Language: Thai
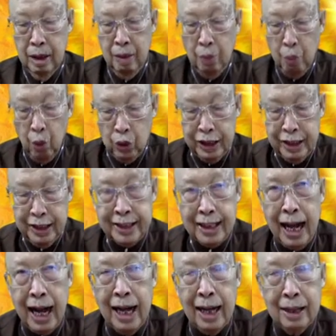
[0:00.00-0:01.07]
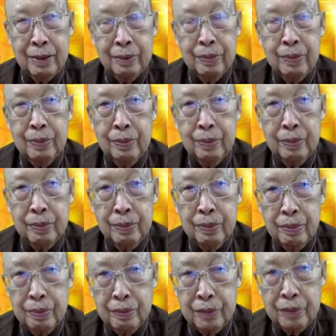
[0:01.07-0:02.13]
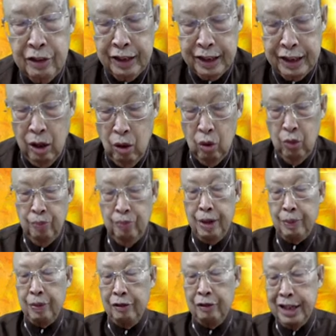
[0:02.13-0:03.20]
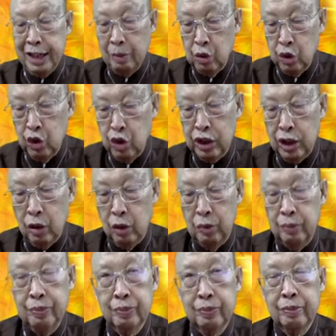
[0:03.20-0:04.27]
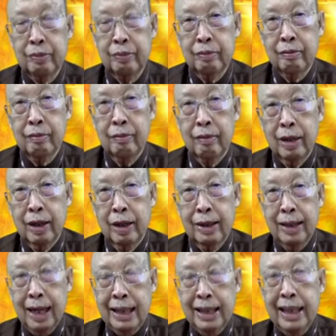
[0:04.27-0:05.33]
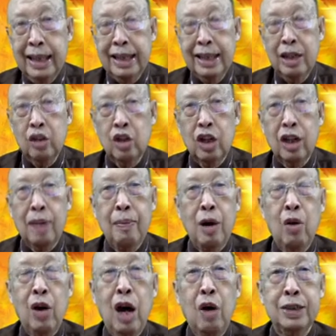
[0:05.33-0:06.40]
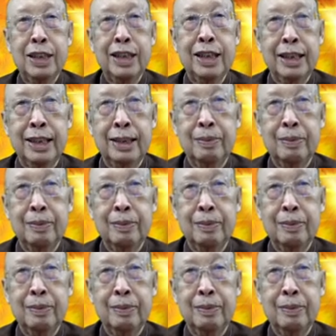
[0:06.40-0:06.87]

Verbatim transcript: ผู้ที่สั่งชีวิตเขาเมียนพระวิญญาณบริสุทธิ์เจ้าท่านที่ที่เขาตอนรับเอาเขาประเสริฐ